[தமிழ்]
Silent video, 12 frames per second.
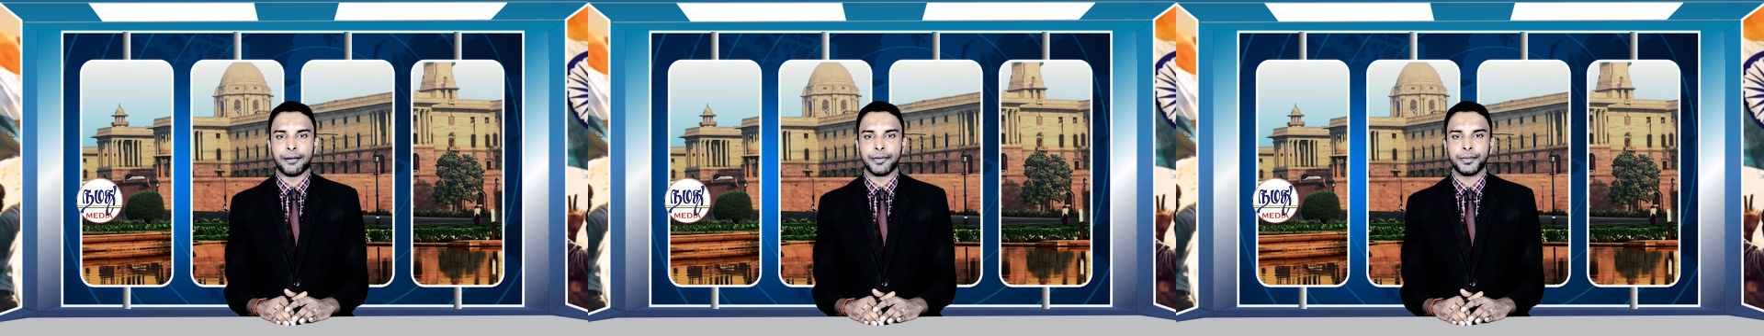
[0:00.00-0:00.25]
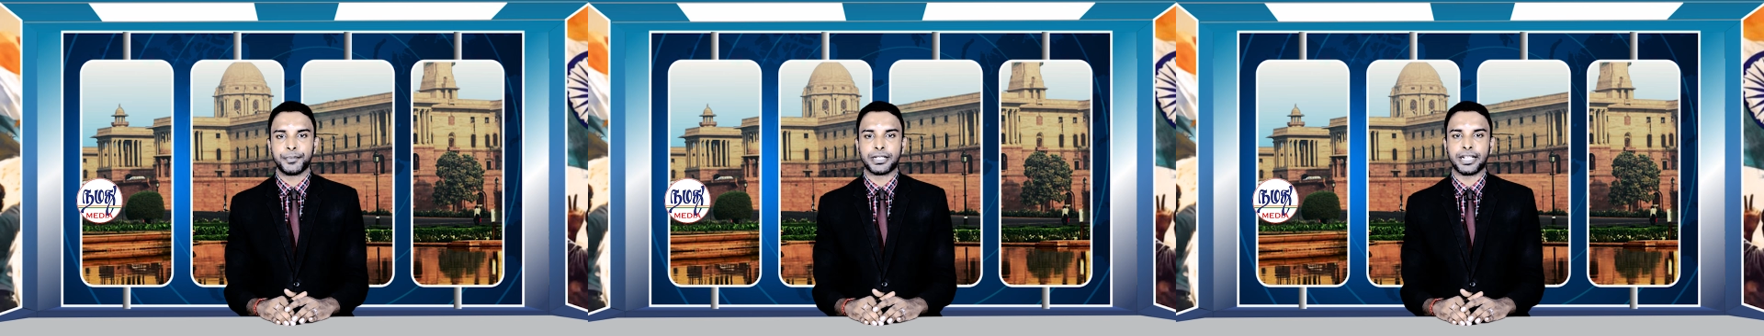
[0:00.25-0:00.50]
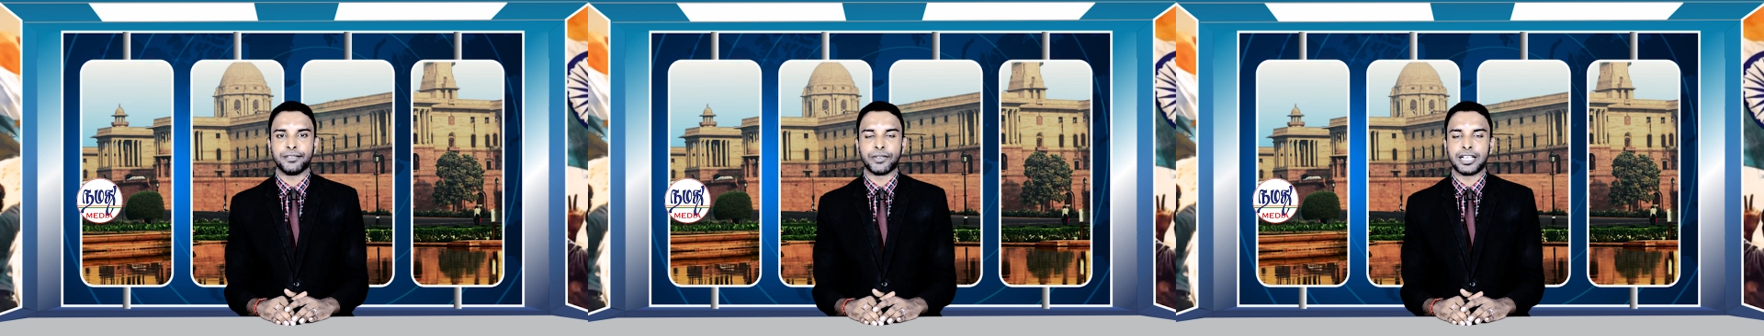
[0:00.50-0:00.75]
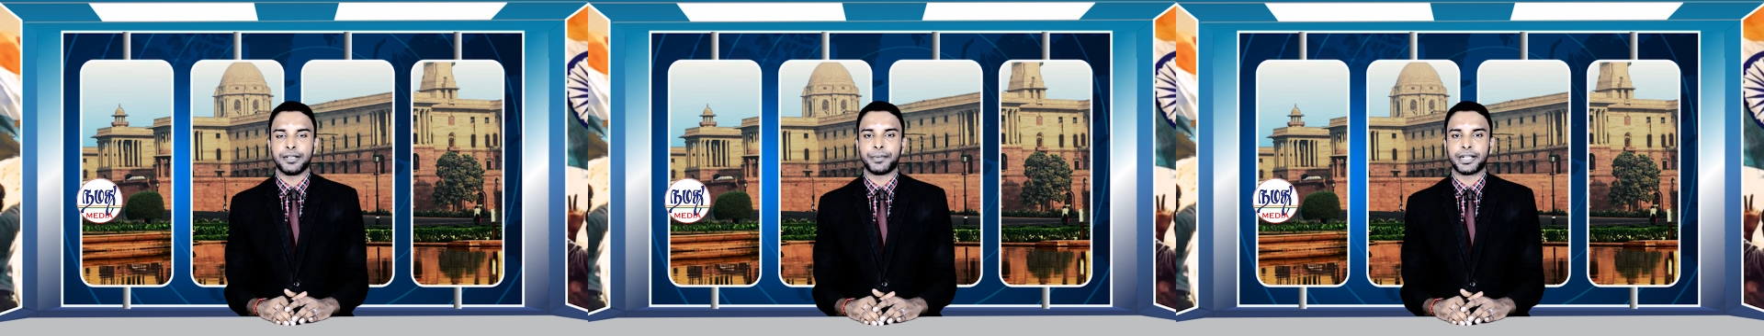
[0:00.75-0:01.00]
அமைப்புகளை
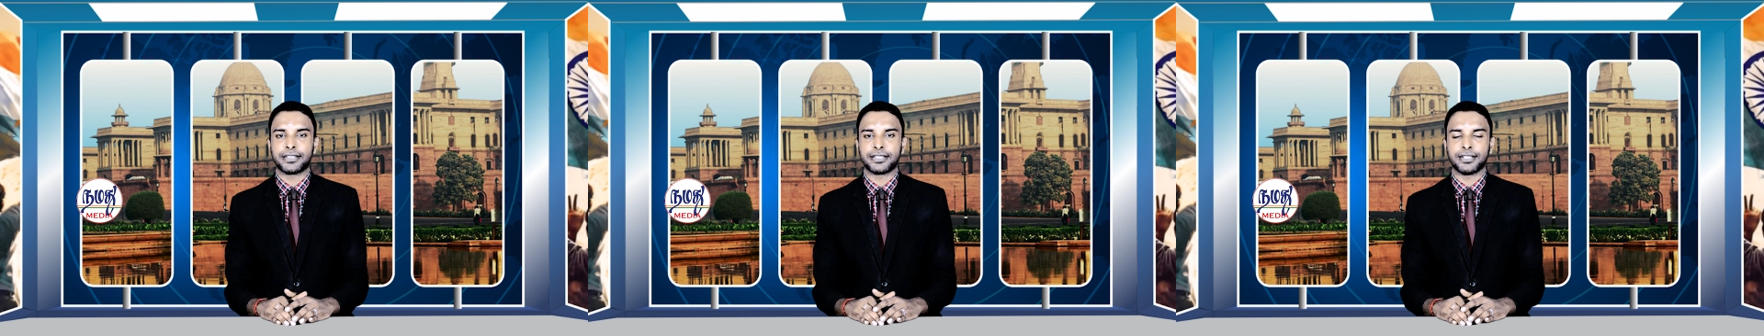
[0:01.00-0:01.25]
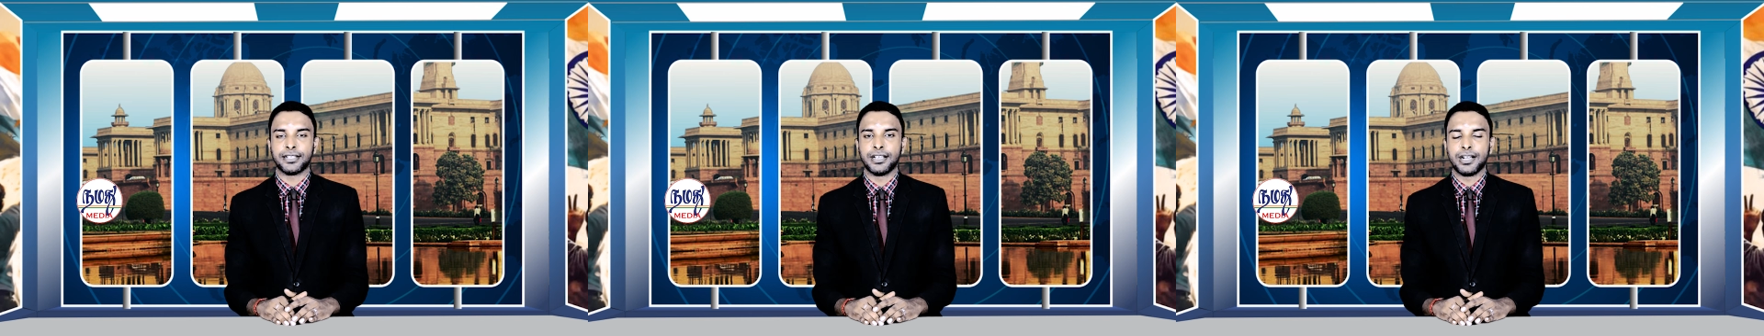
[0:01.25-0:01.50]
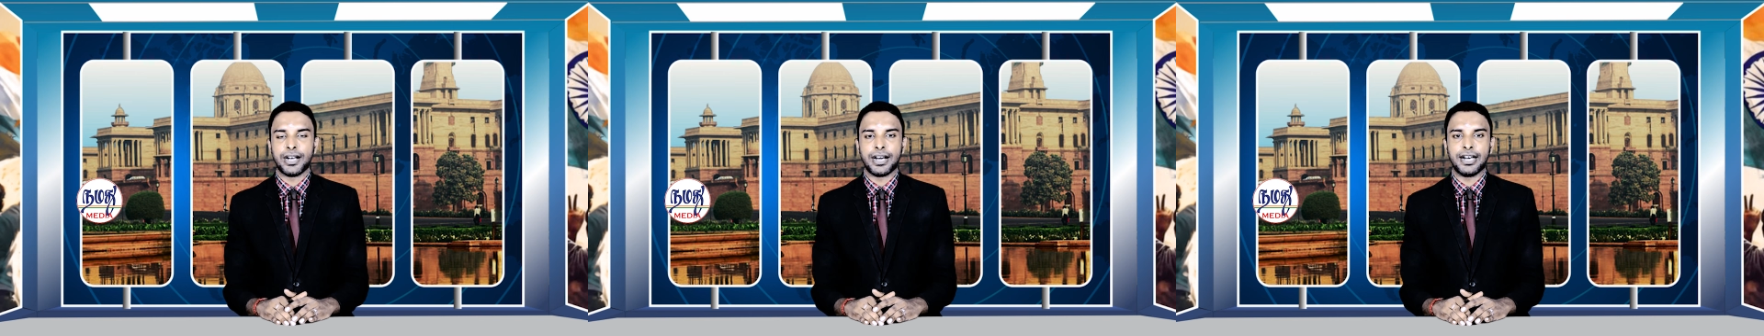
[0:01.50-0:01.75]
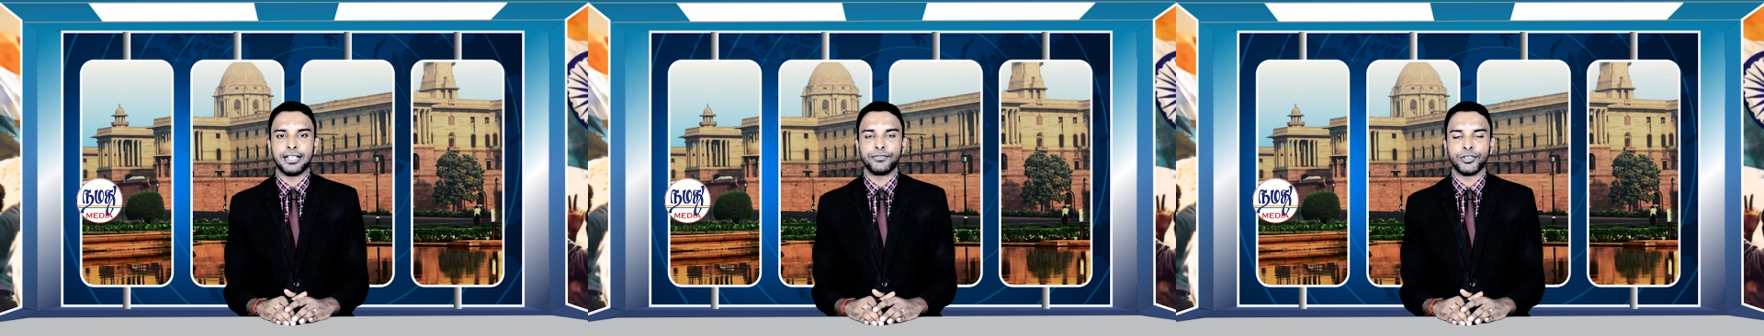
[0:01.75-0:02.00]
வலுப்படுத்த
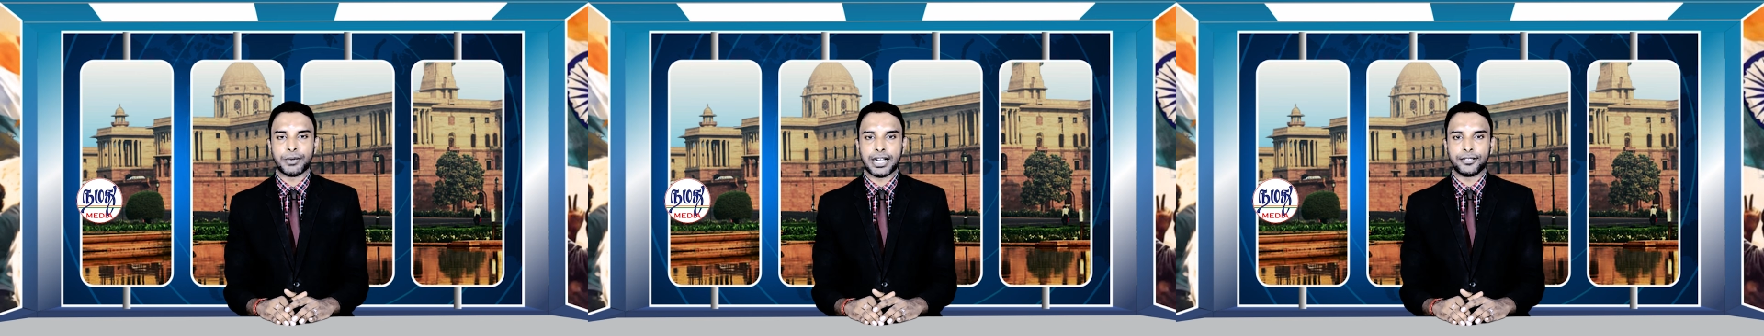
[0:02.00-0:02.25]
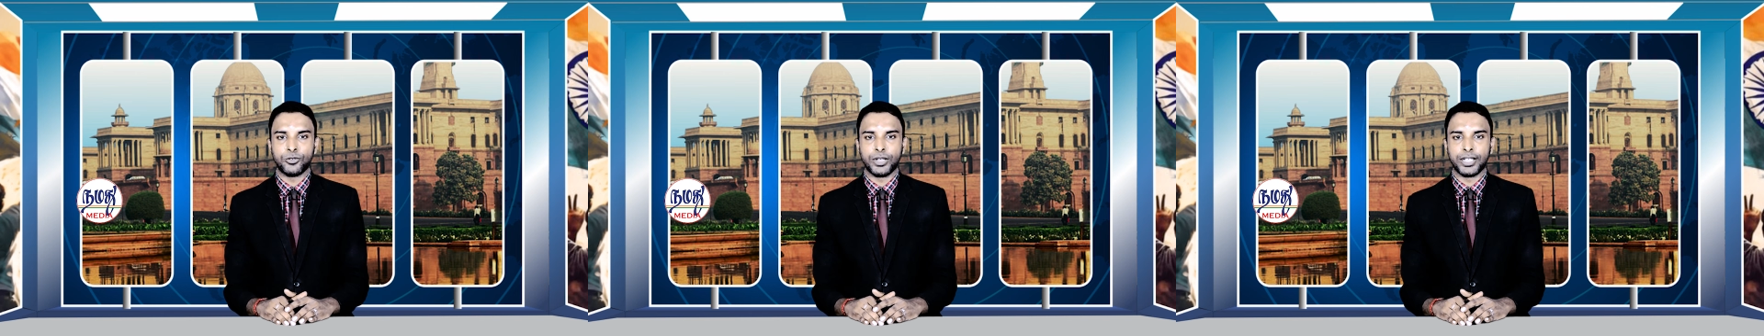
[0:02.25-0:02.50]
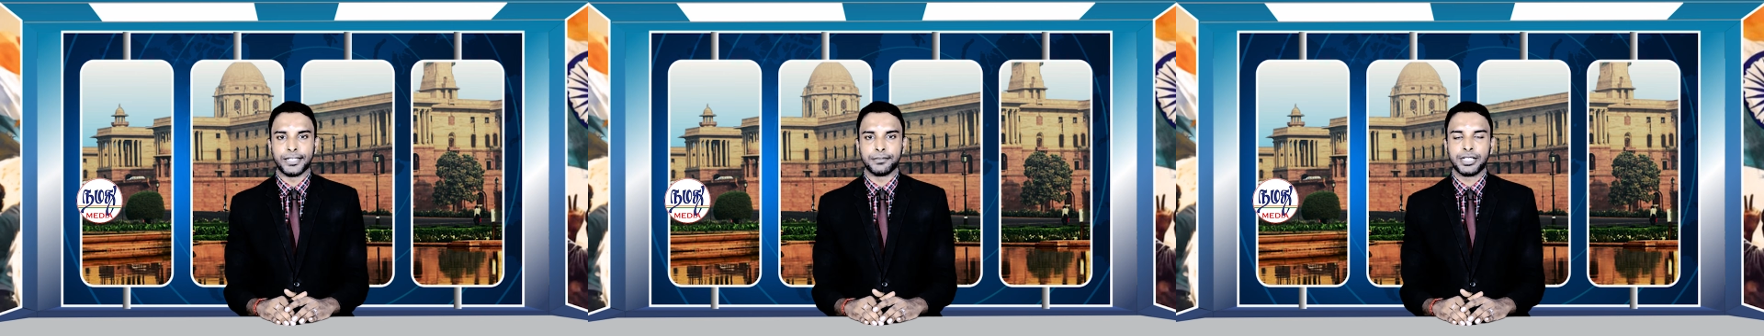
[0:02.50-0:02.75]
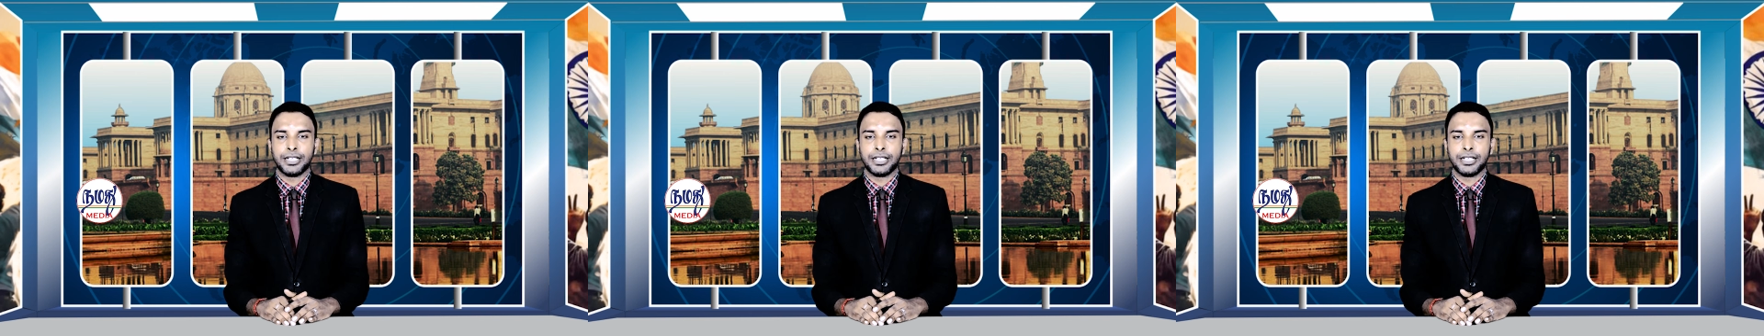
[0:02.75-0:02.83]
ஆர்வமாக உள்ளது